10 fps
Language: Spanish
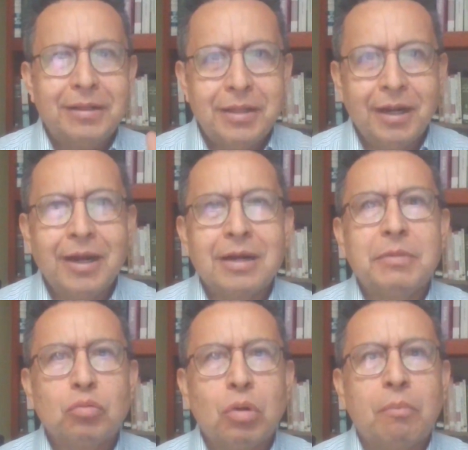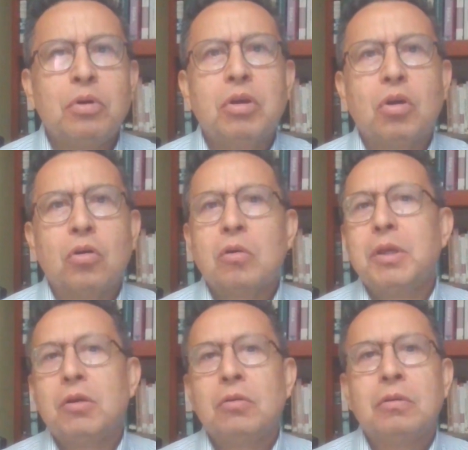para entregarme su apoyo
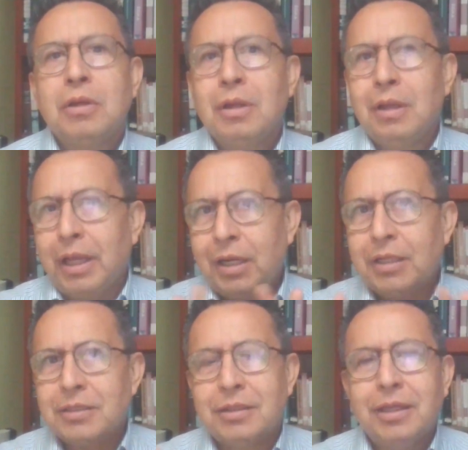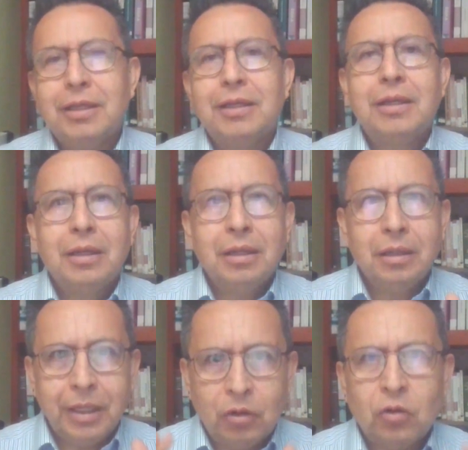económico en este